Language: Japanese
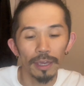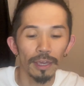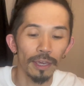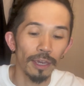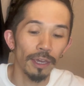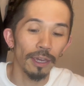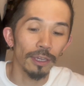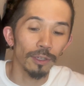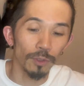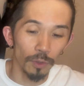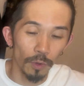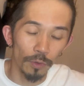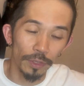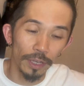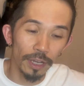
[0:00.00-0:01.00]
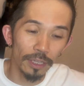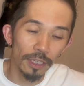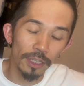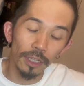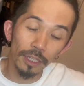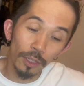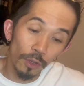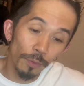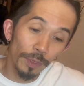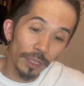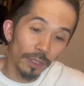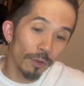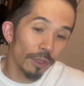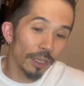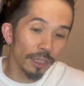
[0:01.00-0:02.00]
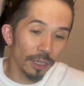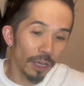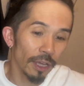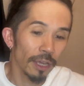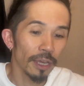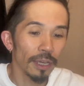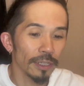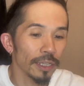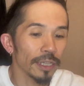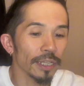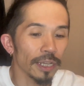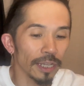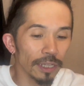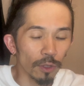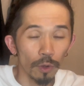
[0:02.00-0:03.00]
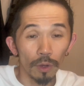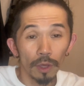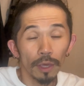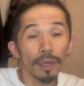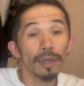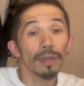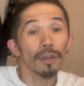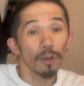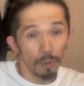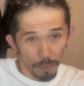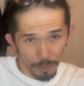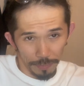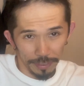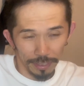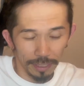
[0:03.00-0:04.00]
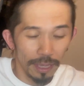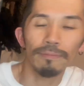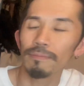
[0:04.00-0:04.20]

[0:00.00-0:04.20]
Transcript: えー、ちょっとこんな感じだったよみたいなお話ができたらなと、えー、思います。